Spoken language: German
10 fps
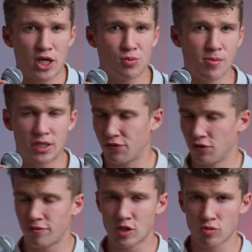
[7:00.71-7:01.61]
Beispiel mit der
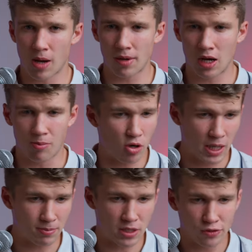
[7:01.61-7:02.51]
5x-Zoom-Kamera. Boah,
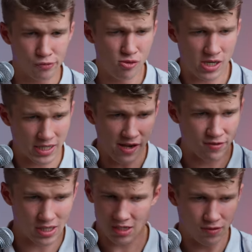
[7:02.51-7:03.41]
ich habe das Gefühl, das
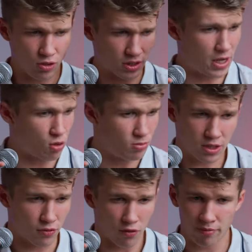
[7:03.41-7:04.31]
Hälfte des Videos geht um
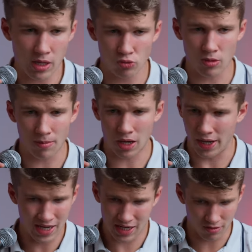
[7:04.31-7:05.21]
diese
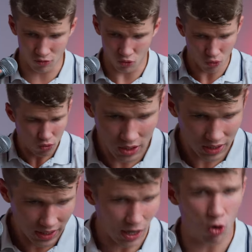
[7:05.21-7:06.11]
5x-Zoom-Kamera. Echt
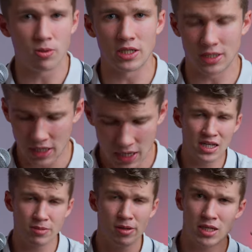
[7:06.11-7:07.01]
unglaublich.
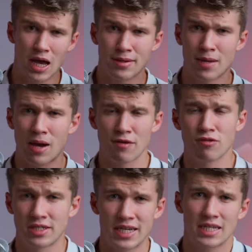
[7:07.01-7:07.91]
Wenn das bei dem
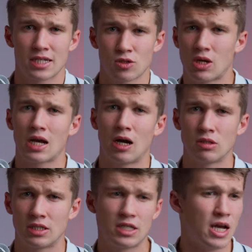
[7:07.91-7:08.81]
iPhone 16 so kacke
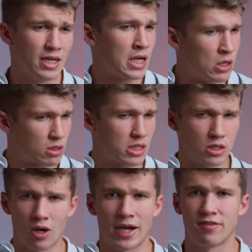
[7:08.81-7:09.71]
aussieht, dann nutzt
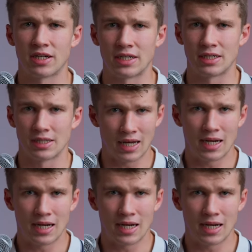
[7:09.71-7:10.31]
ihn doch einfach nicht.